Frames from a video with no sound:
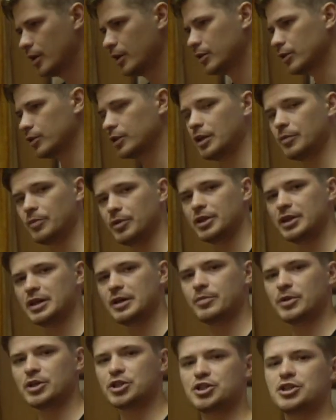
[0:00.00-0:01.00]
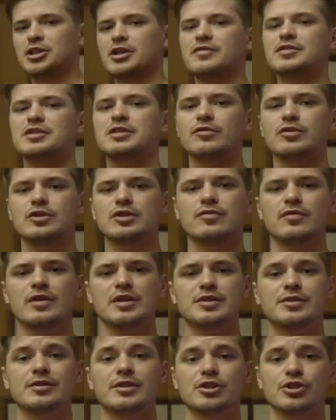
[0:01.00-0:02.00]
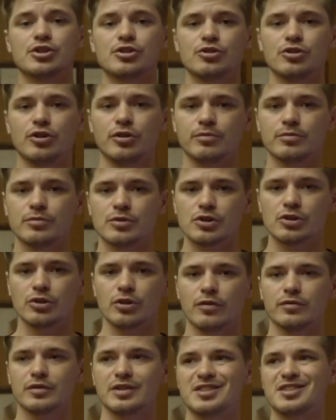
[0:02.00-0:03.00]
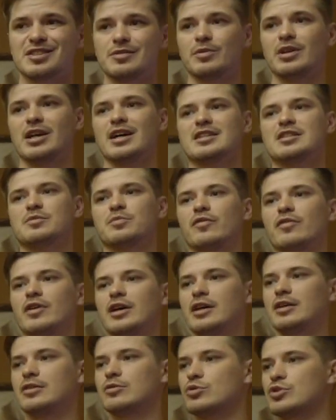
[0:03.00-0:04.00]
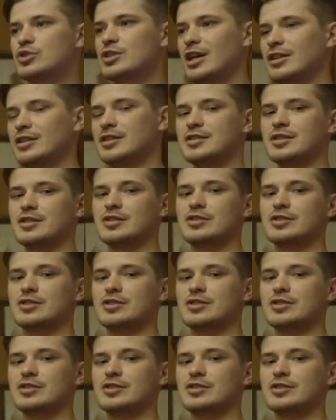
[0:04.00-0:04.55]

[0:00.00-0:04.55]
Но для меня прочнее всего связь с дождем, словно земля смывает усталость